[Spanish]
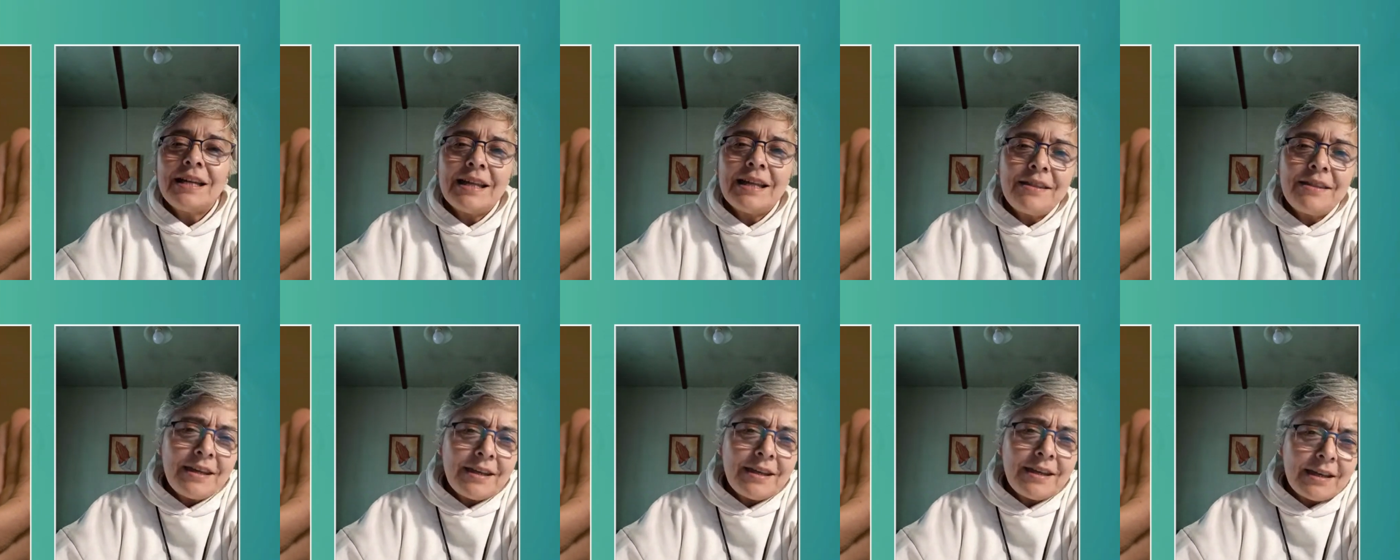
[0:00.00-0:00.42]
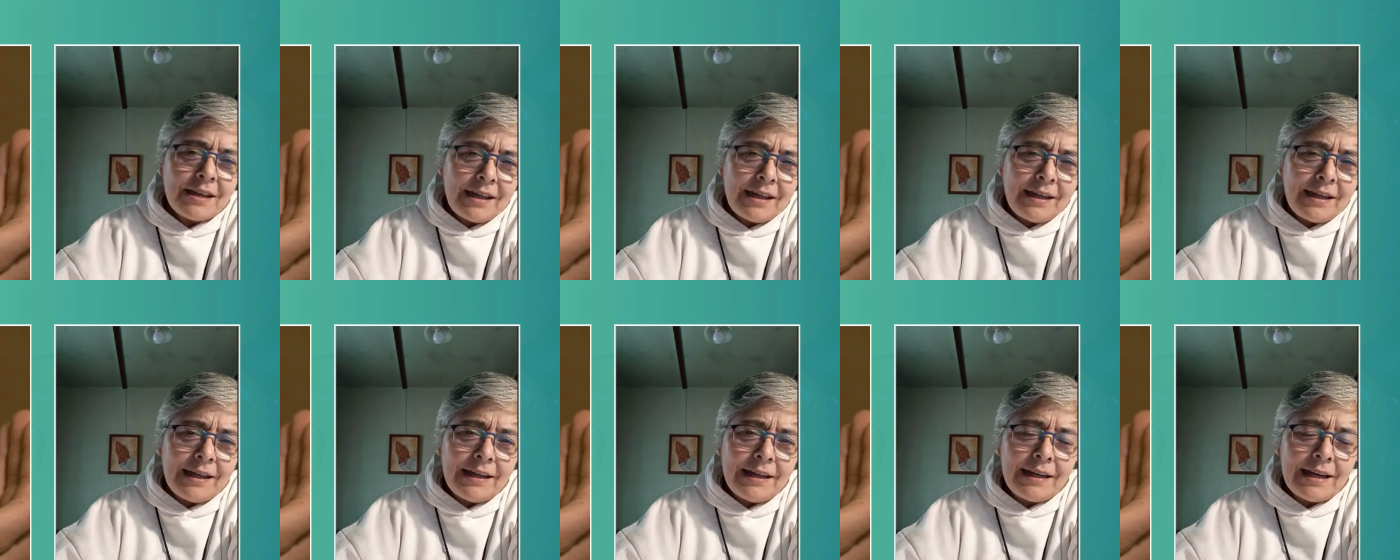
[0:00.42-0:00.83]
Les
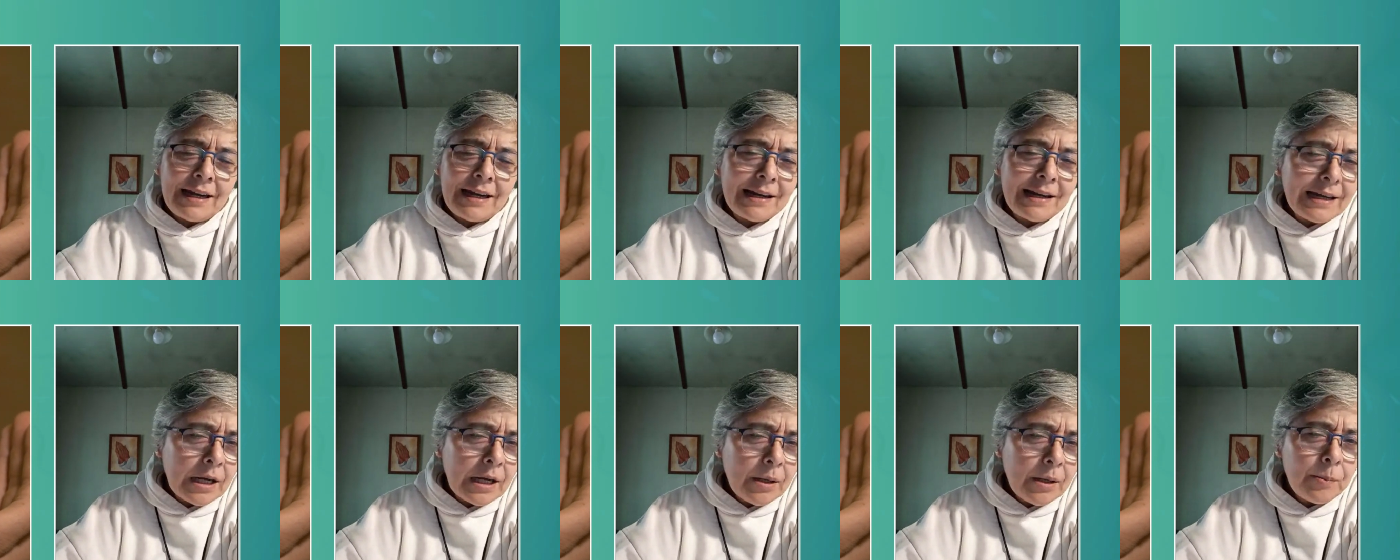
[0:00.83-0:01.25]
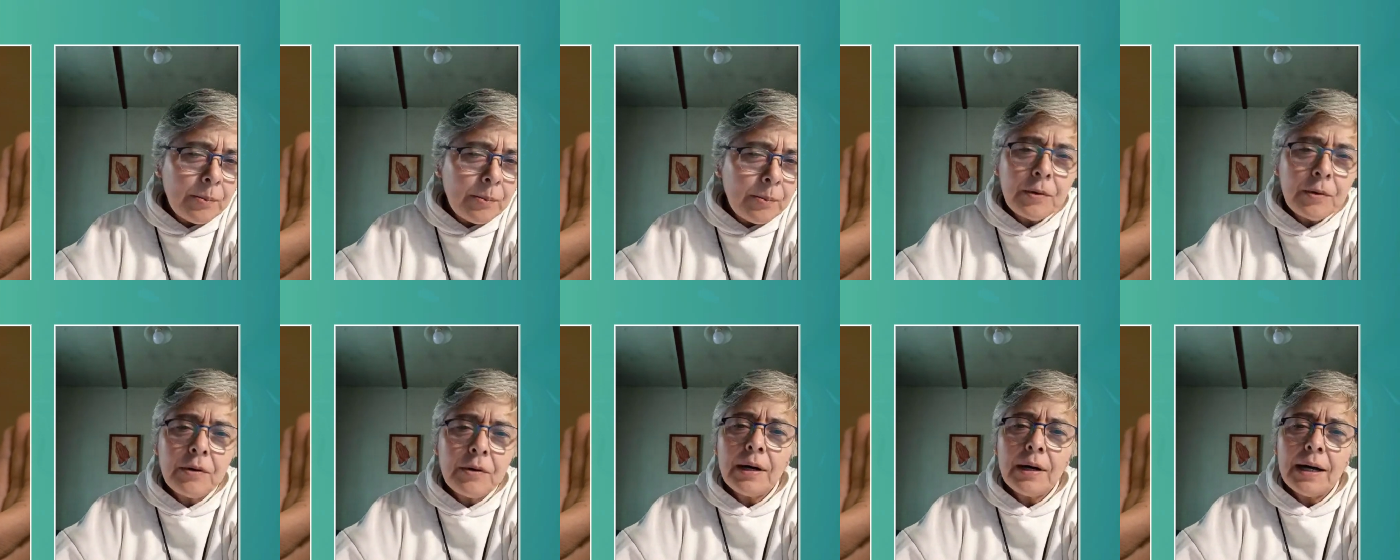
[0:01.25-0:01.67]
dije, en el
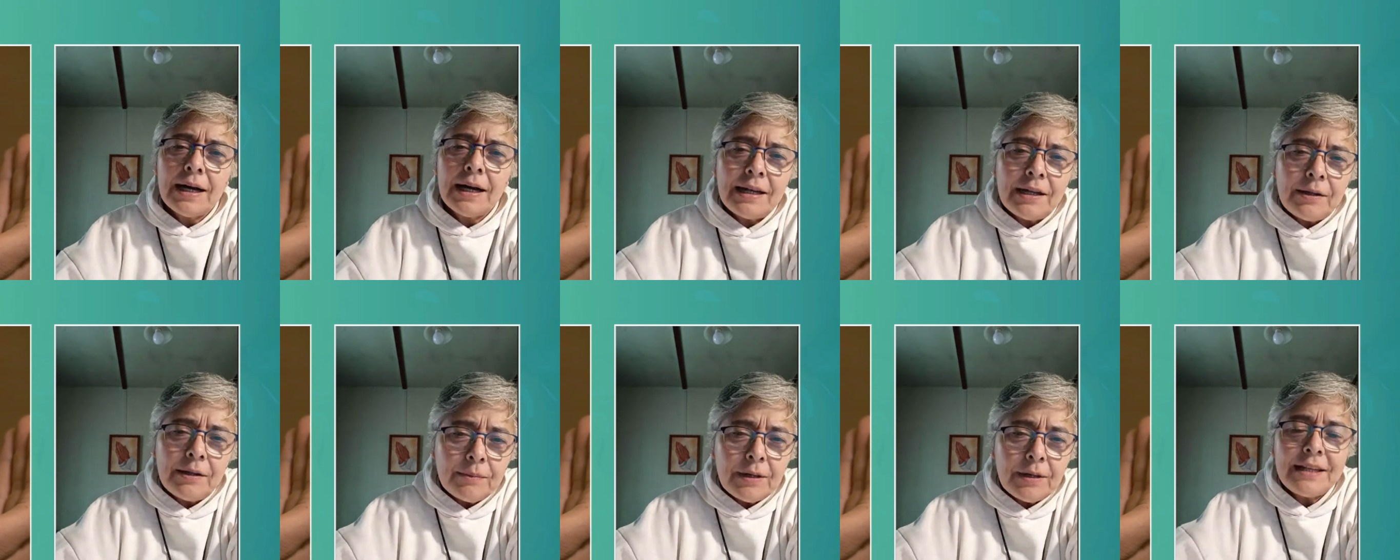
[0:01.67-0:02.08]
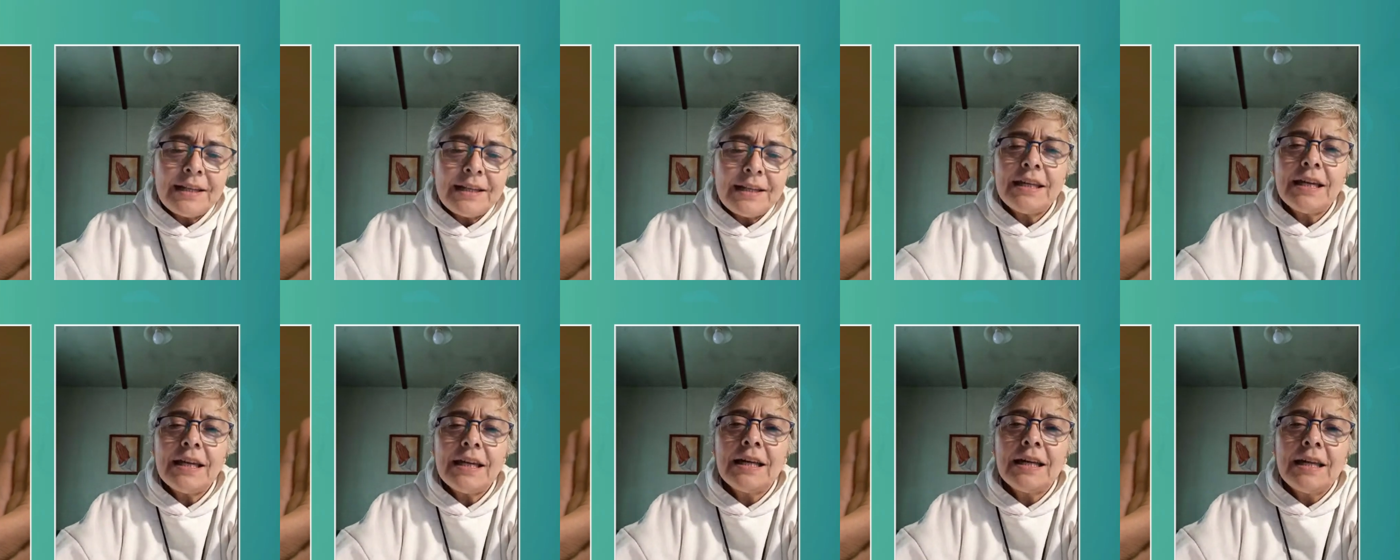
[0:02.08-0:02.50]
campo,
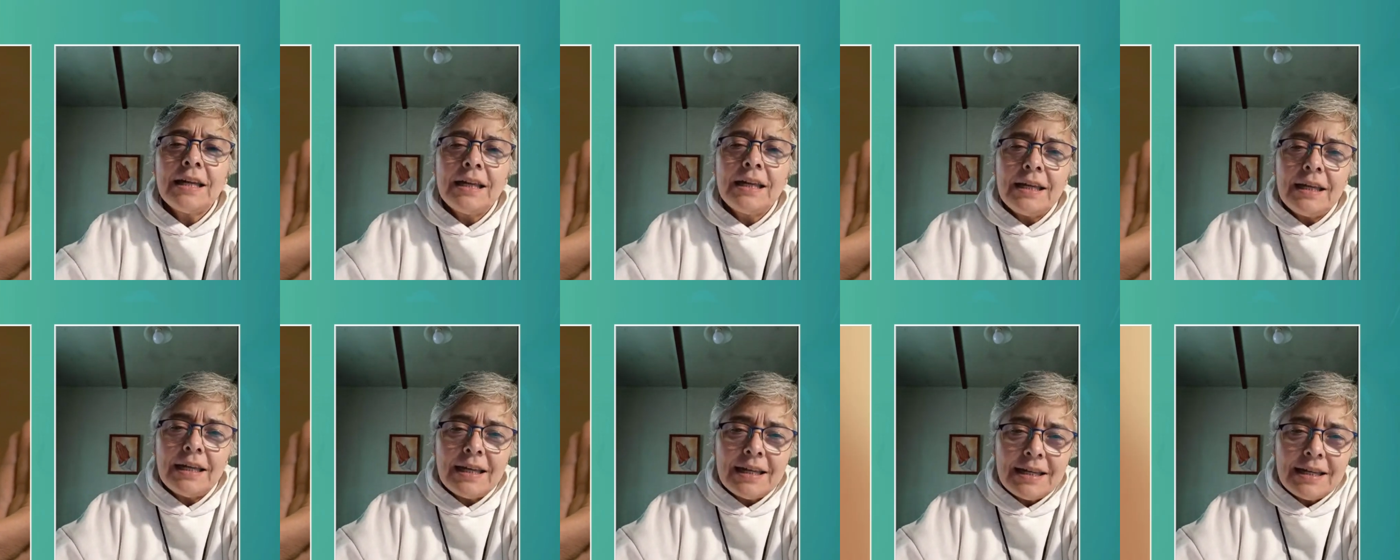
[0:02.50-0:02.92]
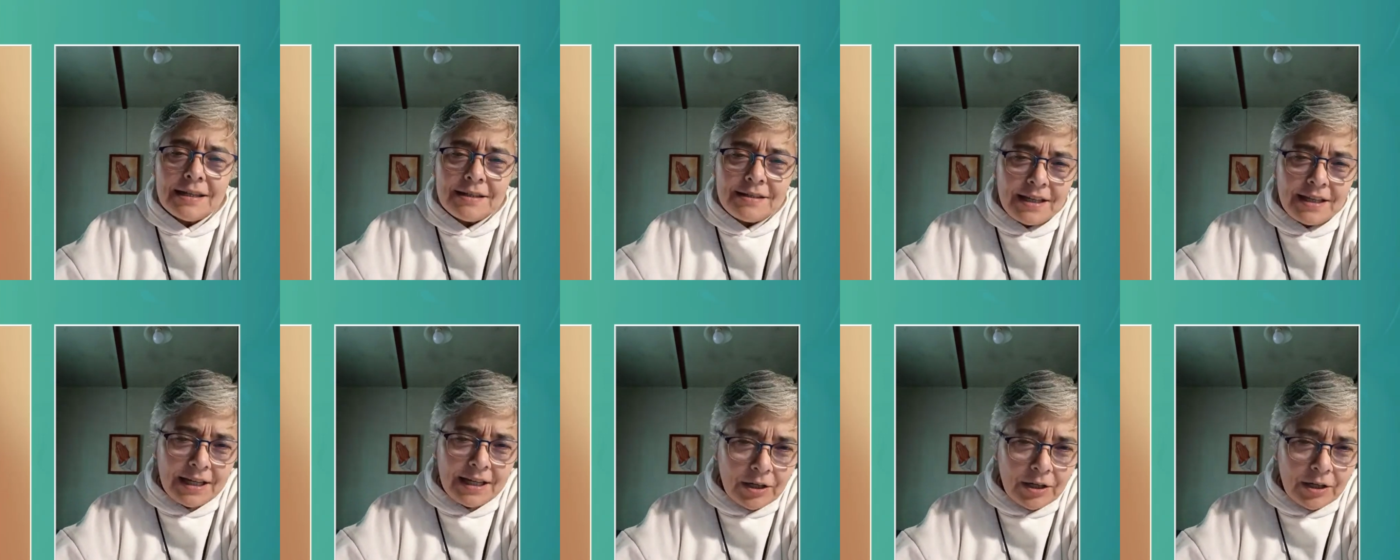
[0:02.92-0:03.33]
Alemania eh,
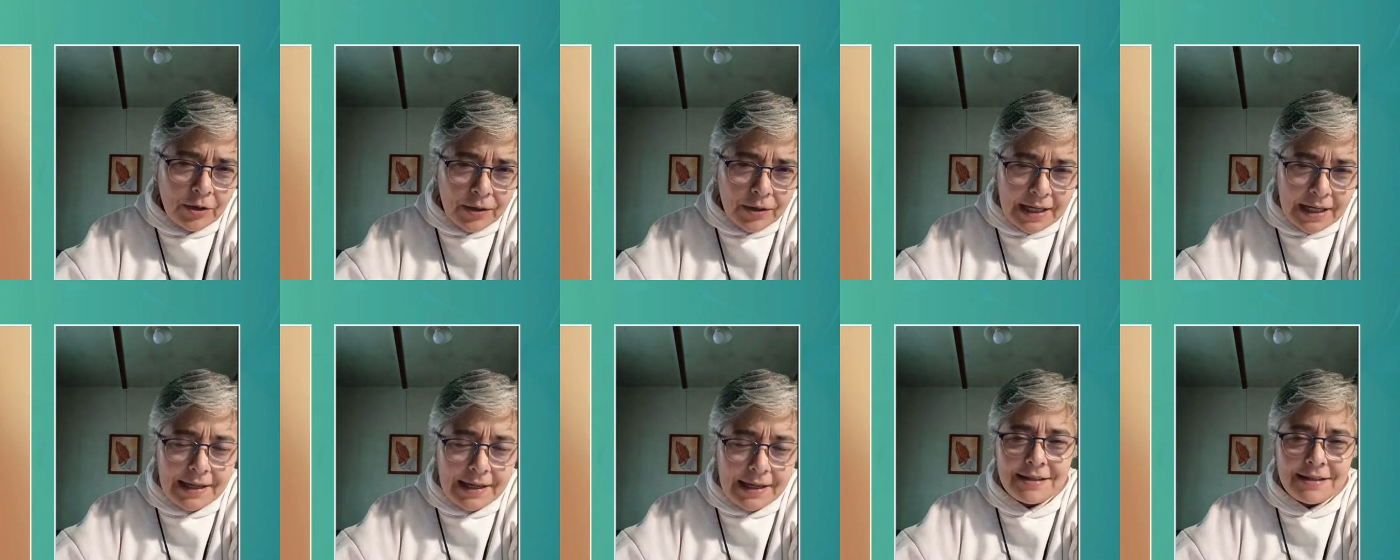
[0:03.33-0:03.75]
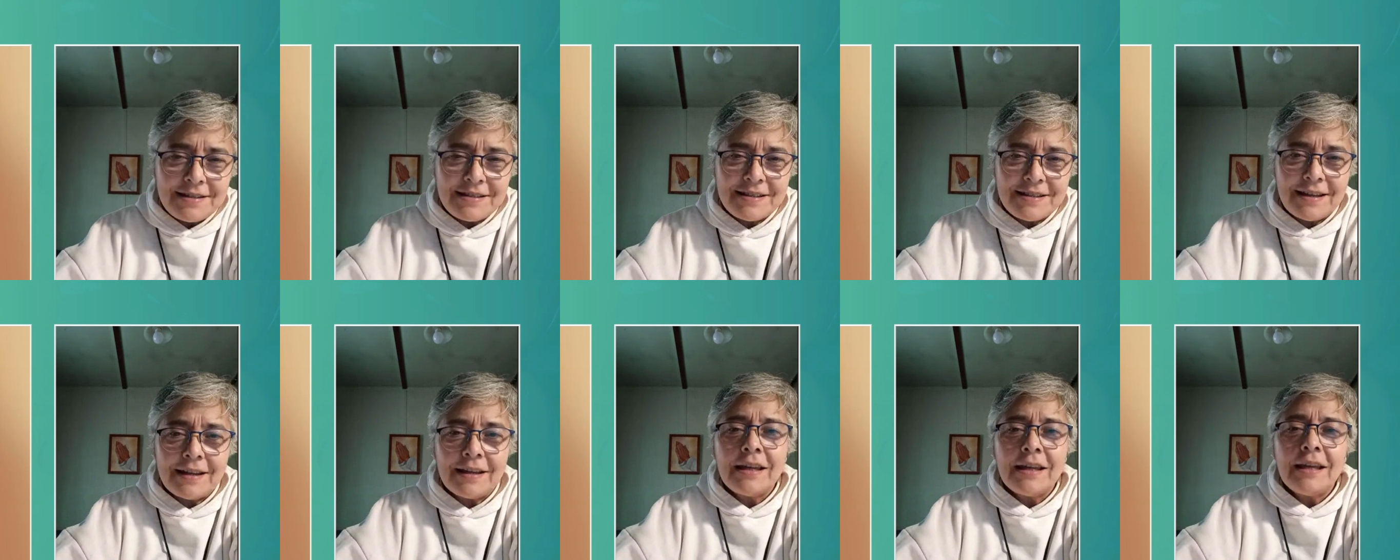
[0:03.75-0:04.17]
siglo
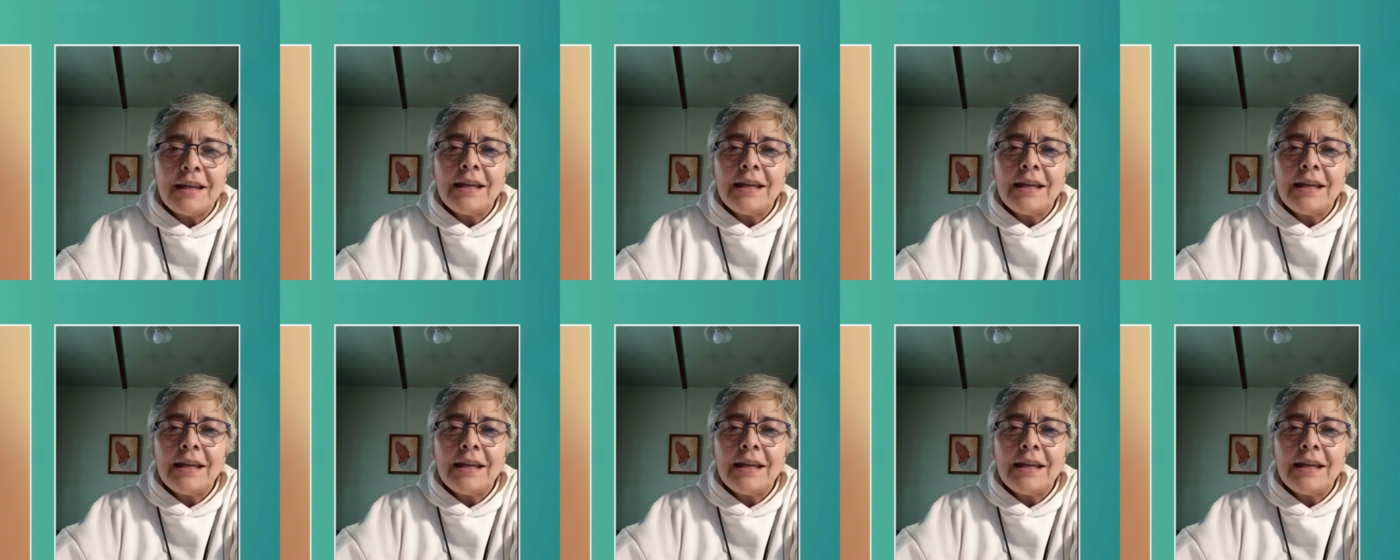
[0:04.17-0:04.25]
XV.